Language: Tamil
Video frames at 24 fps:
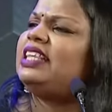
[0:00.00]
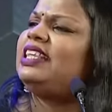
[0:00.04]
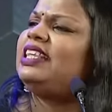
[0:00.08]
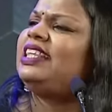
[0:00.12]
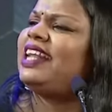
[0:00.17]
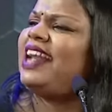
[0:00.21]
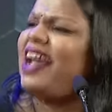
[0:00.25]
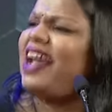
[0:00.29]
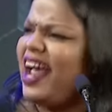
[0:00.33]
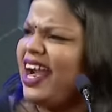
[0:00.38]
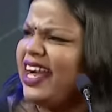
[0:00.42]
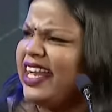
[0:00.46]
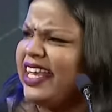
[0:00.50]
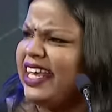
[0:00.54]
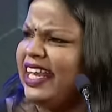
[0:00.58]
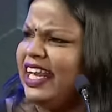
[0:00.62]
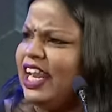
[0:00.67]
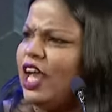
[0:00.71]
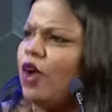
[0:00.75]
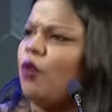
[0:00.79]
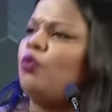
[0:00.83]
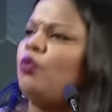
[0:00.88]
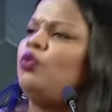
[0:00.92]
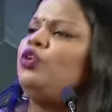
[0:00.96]
திராணி
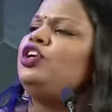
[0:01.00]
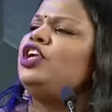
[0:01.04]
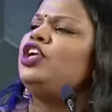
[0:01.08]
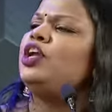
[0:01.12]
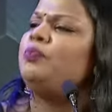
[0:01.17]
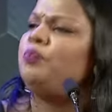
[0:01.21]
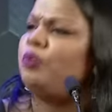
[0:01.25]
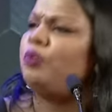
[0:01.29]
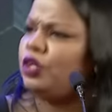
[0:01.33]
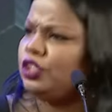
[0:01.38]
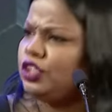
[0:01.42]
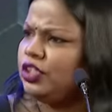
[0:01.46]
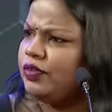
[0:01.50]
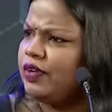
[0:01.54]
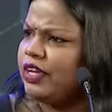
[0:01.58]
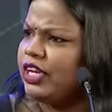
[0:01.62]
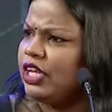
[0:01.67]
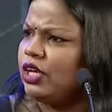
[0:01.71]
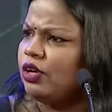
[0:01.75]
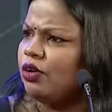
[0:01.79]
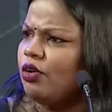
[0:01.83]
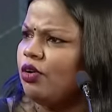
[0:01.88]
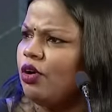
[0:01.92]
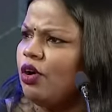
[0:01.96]
இல்லை உன்னை பொறுத்த
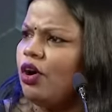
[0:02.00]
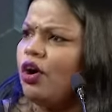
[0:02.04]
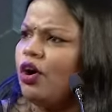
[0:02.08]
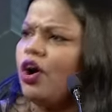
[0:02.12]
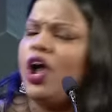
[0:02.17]
வரைக்கும்